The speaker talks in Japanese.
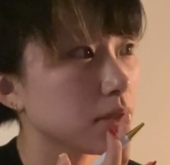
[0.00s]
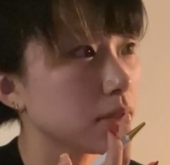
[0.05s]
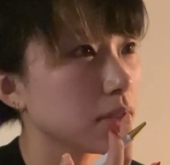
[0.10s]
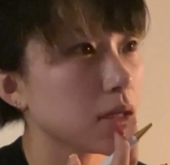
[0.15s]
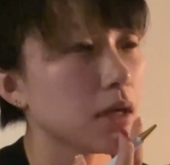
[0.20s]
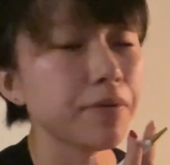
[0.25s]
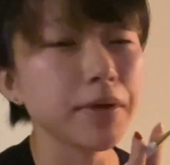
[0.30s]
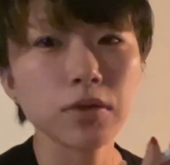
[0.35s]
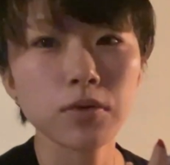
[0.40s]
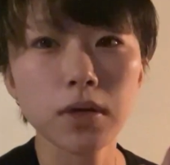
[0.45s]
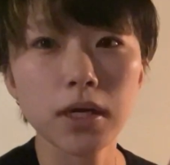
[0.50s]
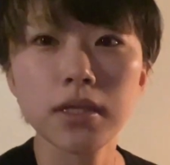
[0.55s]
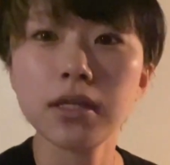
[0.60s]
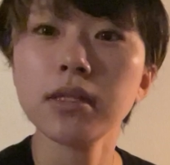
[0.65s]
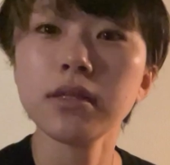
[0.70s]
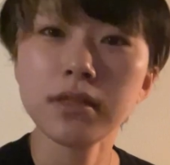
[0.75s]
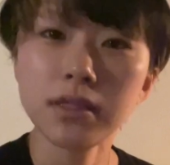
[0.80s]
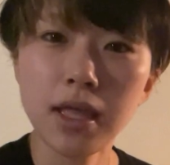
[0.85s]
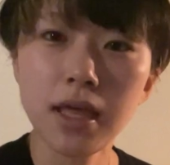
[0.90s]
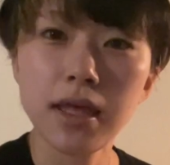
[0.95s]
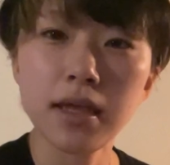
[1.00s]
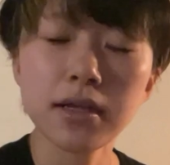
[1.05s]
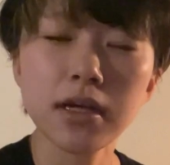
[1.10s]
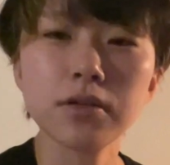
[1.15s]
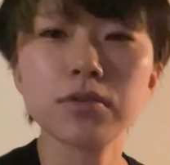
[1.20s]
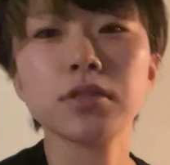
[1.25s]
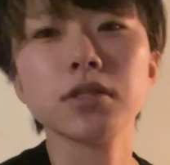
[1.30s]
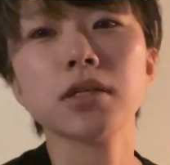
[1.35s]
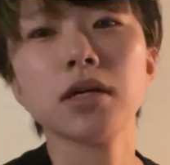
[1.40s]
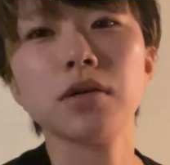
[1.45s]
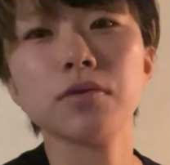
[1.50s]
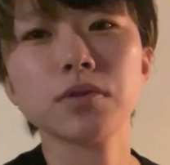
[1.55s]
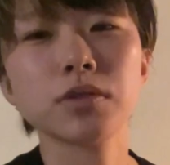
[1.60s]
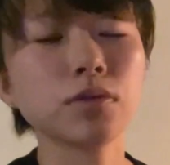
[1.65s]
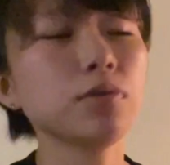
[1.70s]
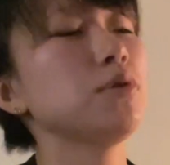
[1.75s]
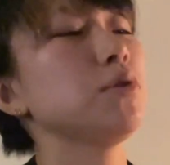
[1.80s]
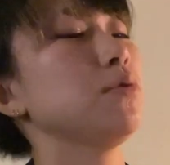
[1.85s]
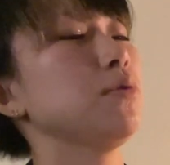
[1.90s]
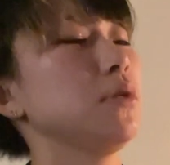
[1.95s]
カフェとかに行って書く時間を
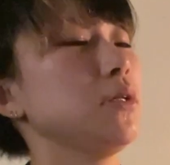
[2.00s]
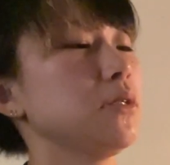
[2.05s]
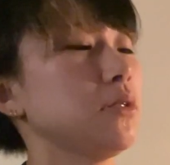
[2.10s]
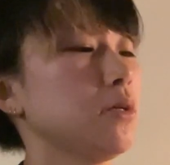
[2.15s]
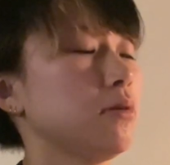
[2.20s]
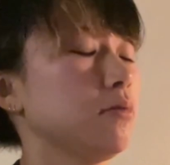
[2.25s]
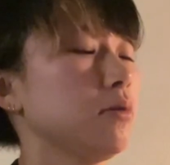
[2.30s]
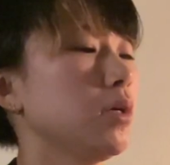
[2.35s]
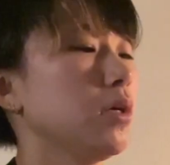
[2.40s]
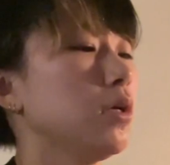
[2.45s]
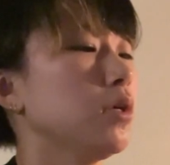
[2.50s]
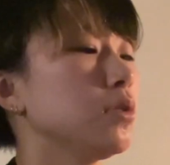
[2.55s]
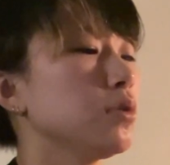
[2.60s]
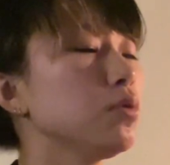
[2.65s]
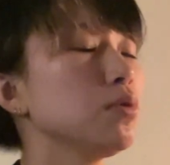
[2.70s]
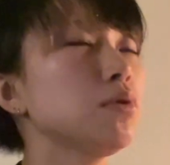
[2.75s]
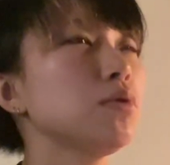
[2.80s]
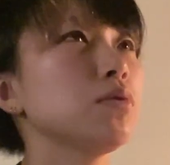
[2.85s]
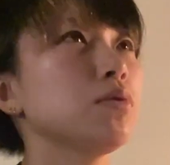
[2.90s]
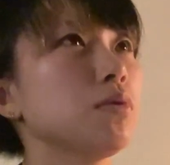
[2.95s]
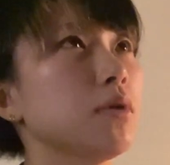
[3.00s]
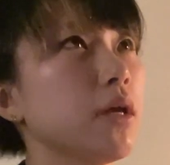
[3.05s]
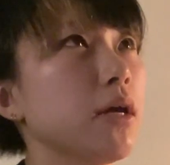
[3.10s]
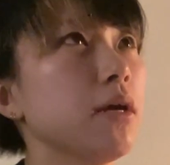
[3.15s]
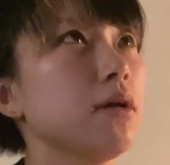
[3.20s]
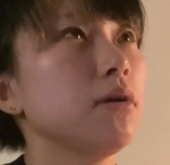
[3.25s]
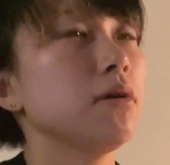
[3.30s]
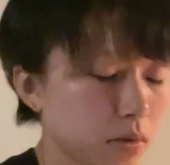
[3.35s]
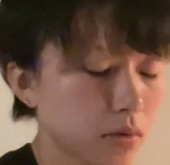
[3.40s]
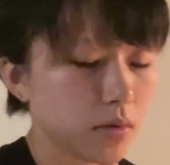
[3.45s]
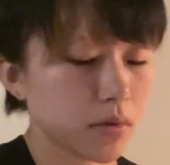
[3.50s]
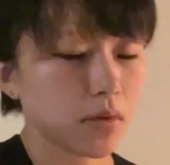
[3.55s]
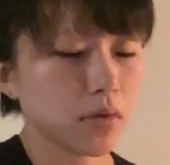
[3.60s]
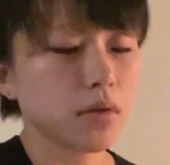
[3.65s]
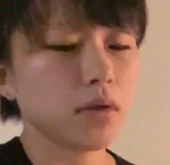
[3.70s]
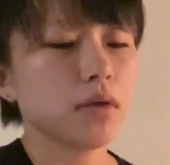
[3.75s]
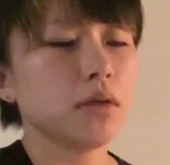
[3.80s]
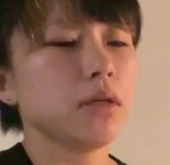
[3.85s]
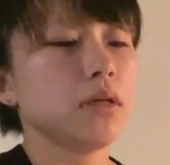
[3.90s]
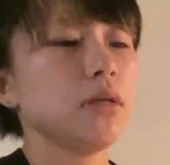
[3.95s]
作るようにしてる。そうするとね、
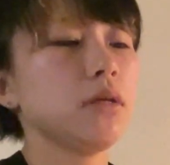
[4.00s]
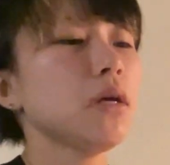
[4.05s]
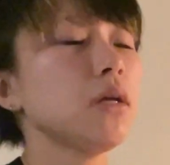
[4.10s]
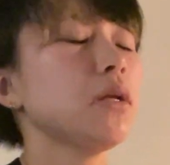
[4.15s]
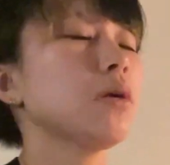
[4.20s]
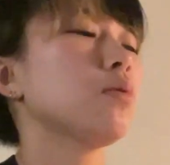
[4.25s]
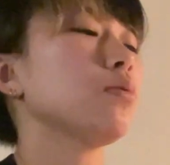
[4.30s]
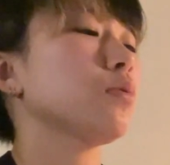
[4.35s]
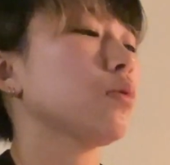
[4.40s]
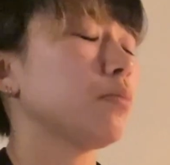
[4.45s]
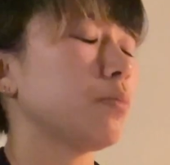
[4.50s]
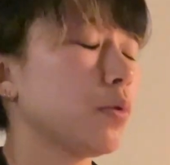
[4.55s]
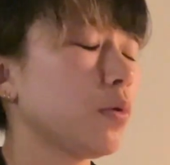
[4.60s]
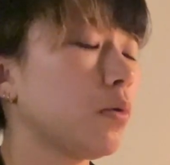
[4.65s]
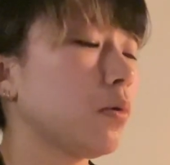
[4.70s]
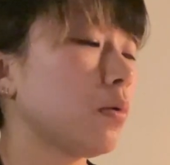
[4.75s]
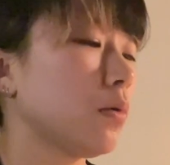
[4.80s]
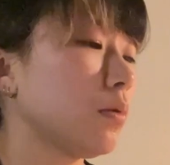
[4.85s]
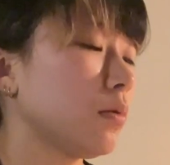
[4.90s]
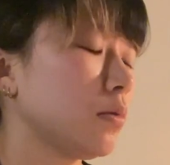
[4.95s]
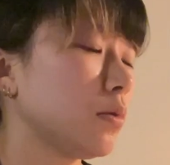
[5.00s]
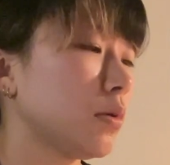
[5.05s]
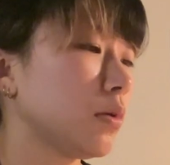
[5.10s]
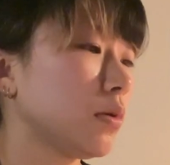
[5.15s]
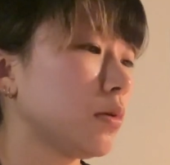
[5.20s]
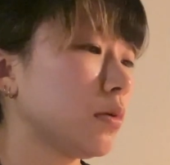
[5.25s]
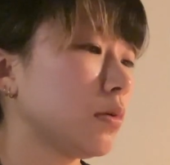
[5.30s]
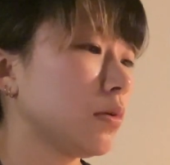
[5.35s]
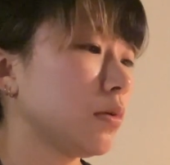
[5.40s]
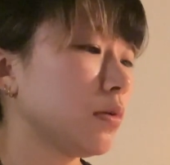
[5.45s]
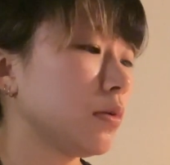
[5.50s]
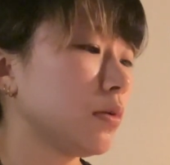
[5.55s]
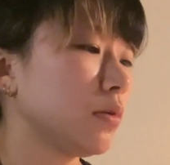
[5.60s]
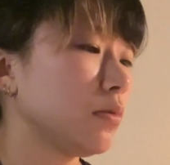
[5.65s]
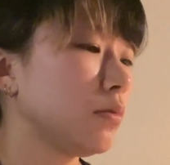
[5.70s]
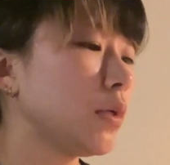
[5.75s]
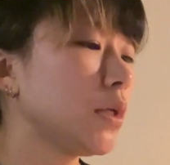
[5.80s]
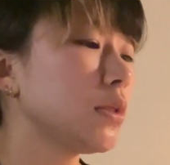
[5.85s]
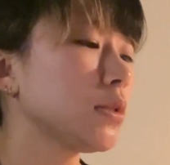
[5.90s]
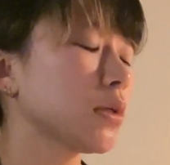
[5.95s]
嫌なことも、
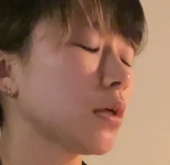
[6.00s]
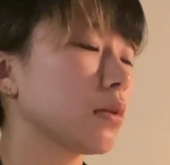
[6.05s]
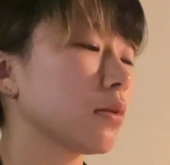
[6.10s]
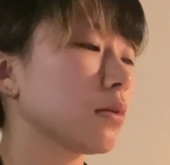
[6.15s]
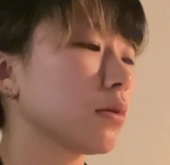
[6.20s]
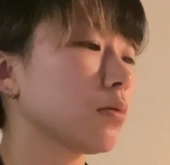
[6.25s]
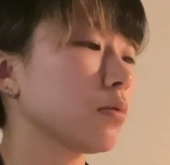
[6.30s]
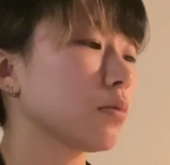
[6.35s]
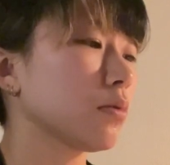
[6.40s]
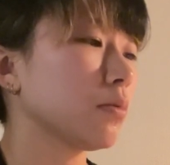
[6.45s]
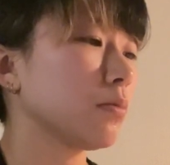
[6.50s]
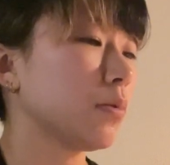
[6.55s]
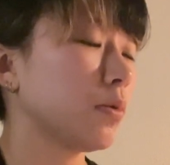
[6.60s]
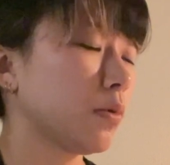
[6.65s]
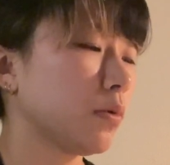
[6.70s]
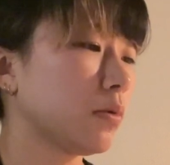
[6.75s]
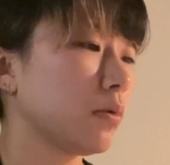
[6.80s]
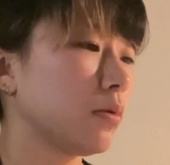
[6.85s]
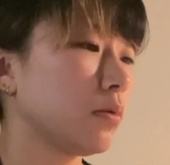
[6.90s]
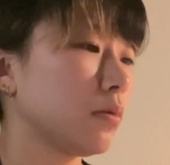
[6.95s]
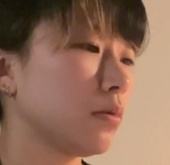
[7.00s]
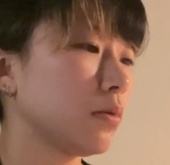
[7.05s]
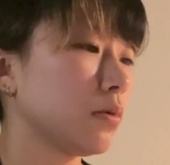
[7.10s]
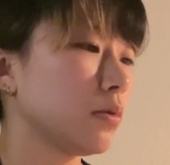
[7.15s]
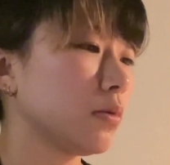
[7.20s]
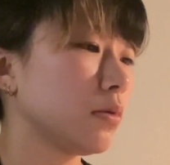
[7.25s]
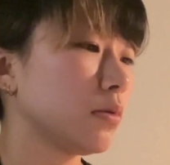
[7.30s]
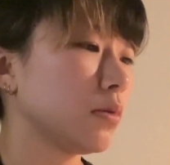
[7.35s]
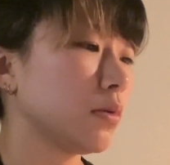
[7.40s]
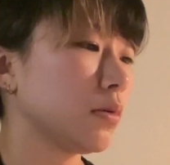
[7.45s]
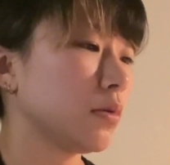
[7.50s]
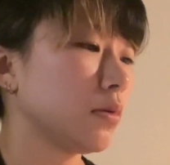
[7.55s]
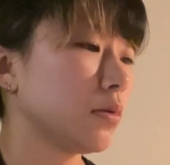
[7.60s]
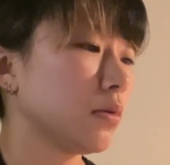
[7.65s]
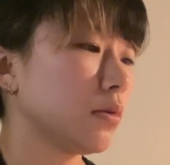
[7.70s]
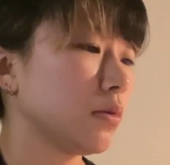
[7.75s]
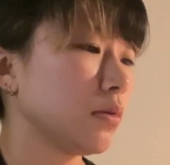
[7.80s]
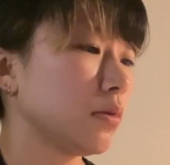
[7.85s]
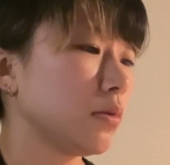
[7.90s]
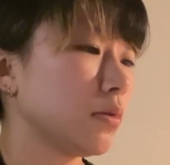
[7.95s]
嬉しかったことも、
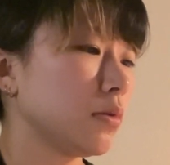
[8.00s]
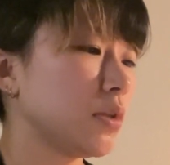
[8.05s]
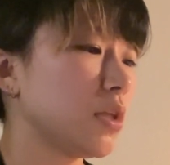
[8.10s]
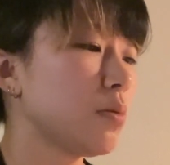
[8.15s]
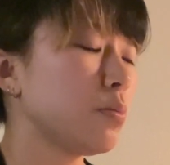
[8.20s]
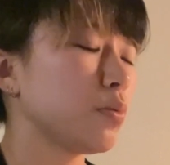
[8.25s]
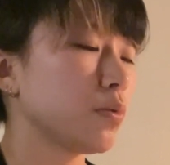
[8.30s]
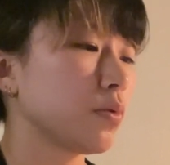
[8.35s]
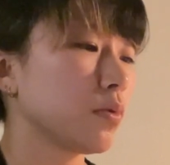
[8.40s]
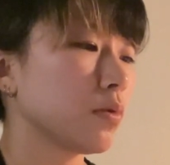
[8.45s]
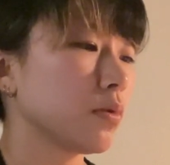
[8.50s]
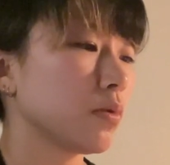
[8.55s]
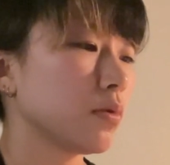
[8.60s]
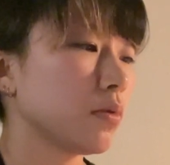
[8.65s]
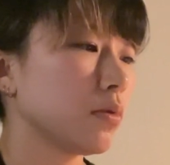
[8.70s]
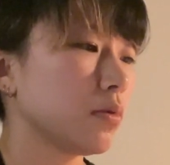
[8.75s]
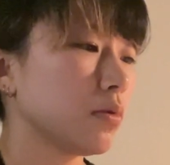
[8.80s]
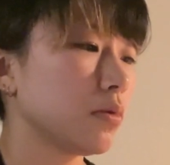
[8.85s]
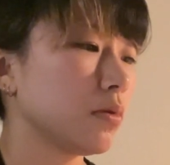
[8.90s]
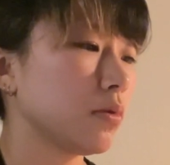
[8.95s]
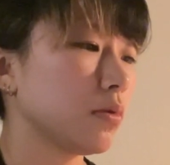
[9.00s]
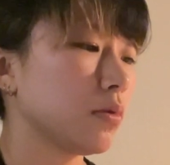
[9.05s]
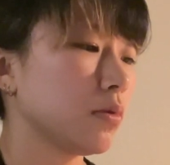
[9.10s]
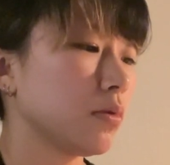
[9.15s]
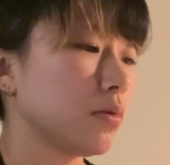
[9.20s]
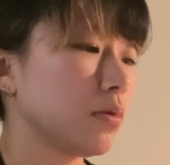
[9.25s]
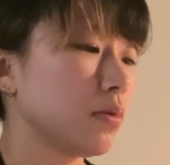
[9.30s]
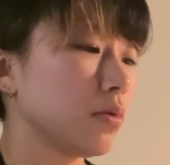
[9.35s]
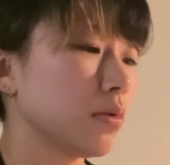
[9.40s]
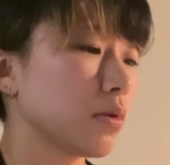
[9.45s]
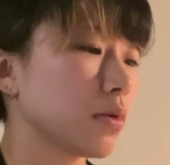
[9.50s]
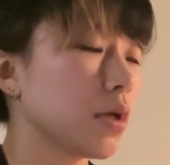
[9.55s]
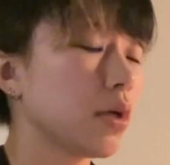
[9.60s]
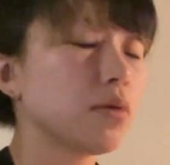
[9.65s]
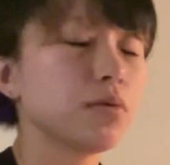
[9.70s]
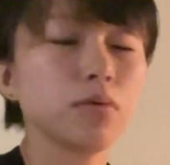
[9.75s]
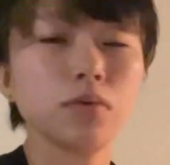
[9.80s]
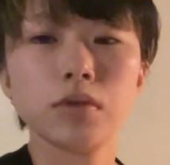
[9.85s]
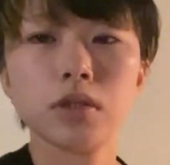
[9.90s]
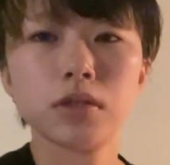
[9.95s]
全部書
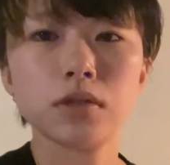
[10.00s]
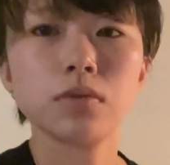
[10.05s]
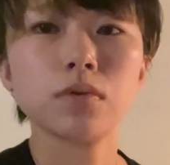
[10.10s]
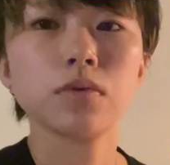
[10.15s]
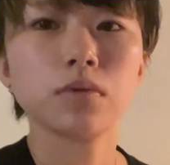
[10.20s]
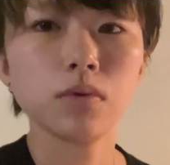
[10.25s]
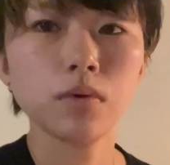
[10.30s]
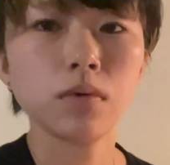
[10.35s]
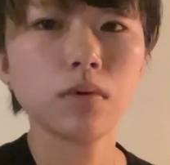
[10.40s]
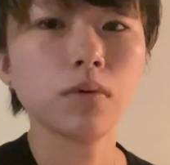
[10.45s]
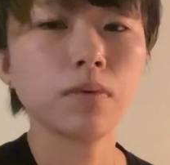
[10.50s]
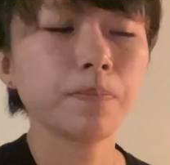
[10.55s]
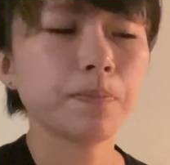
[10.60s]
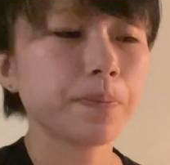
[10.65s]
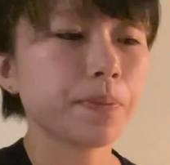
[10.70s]
くようにすると、